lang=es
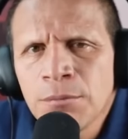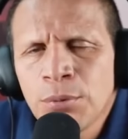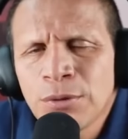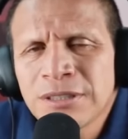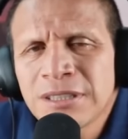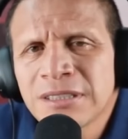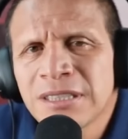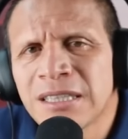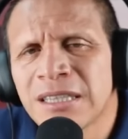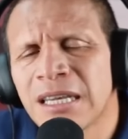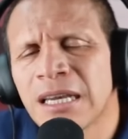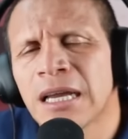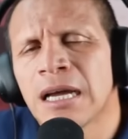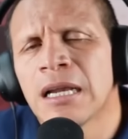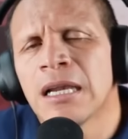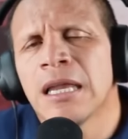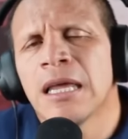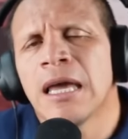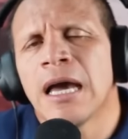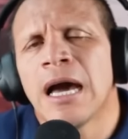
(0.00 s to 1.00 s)
pues es
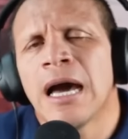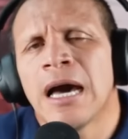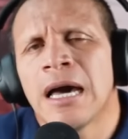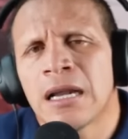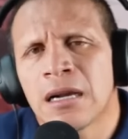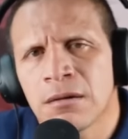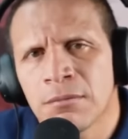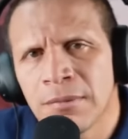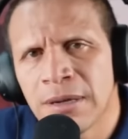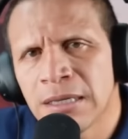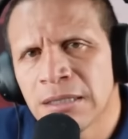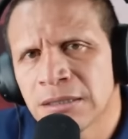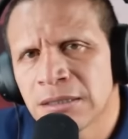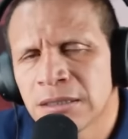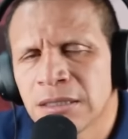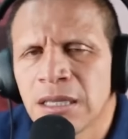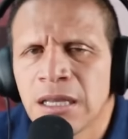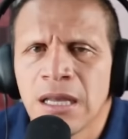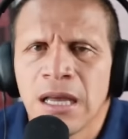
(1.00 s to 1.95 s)
entregarle armas